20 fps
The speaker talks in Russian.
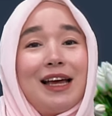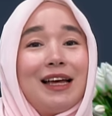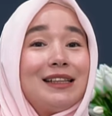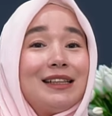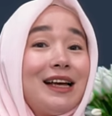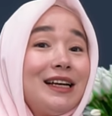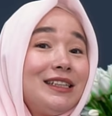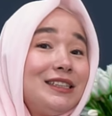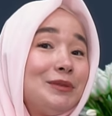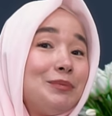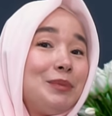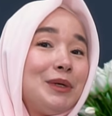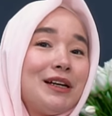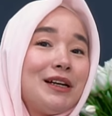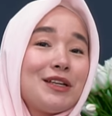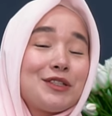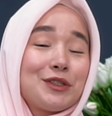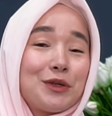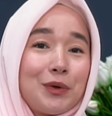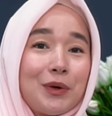Также при
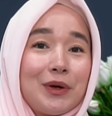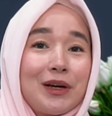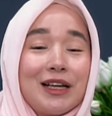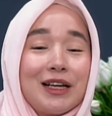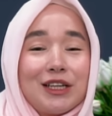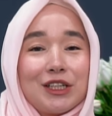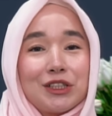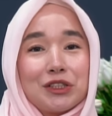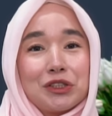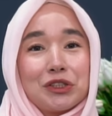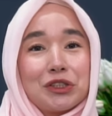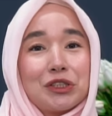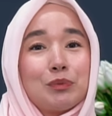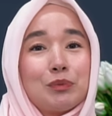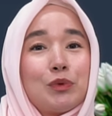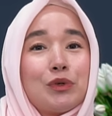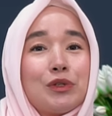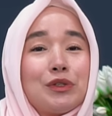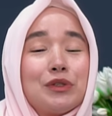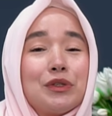раскрое, конечно же,
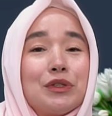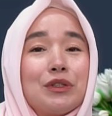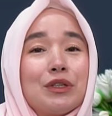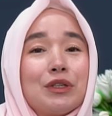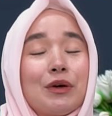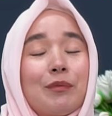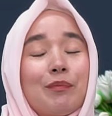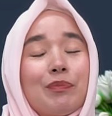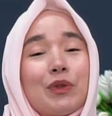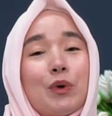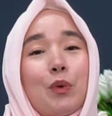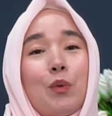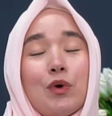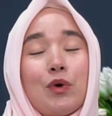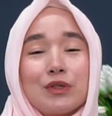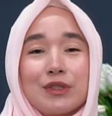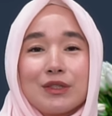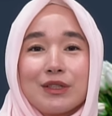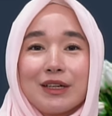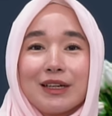используйте
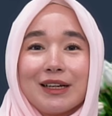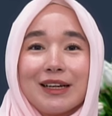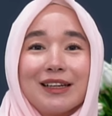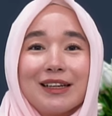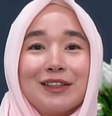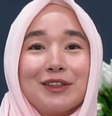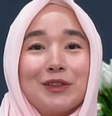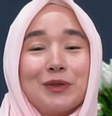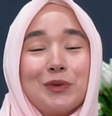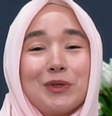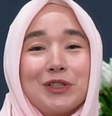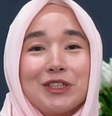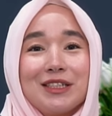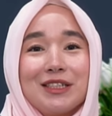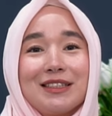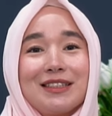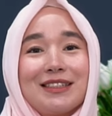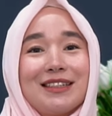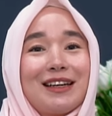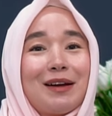острые
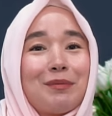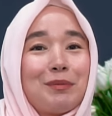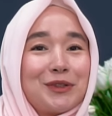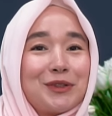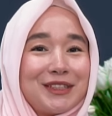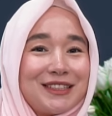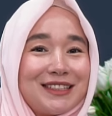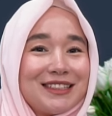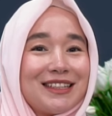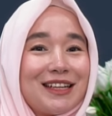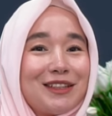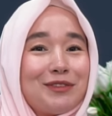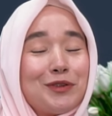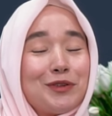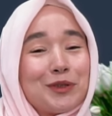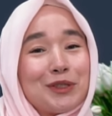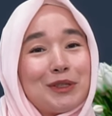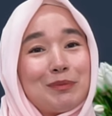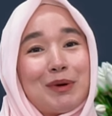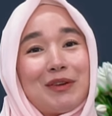ножницы, работайте на
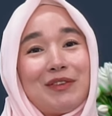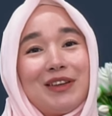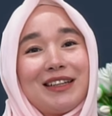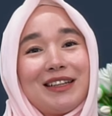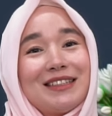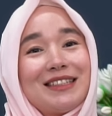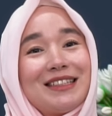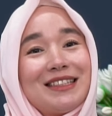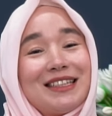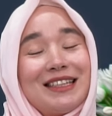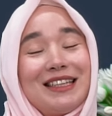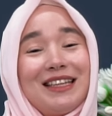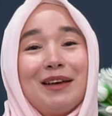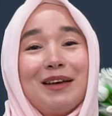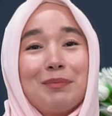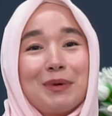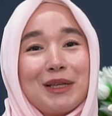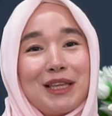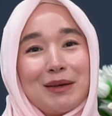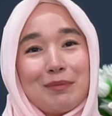твердой поверхности,
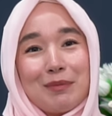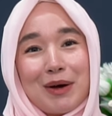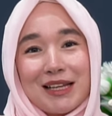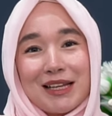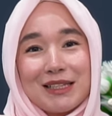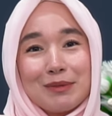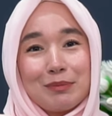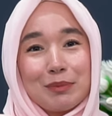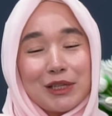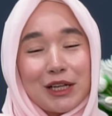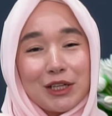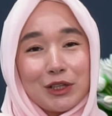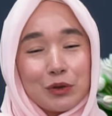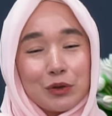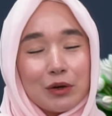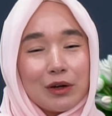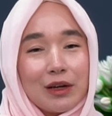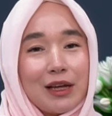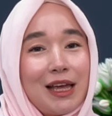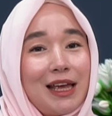не поднимайте
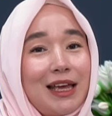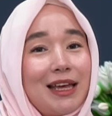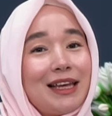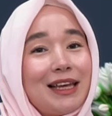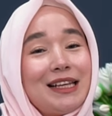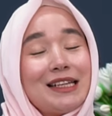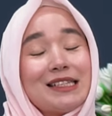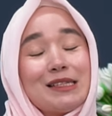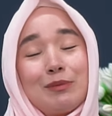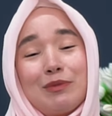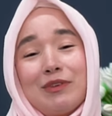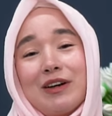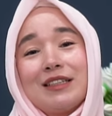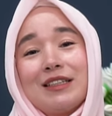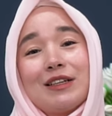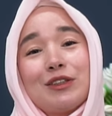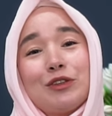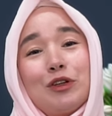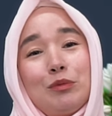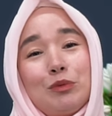полотно. И не
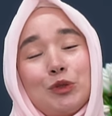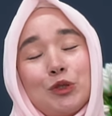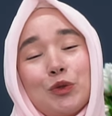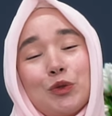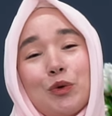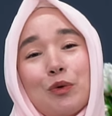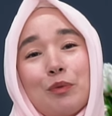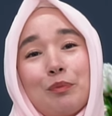забывайте о том, что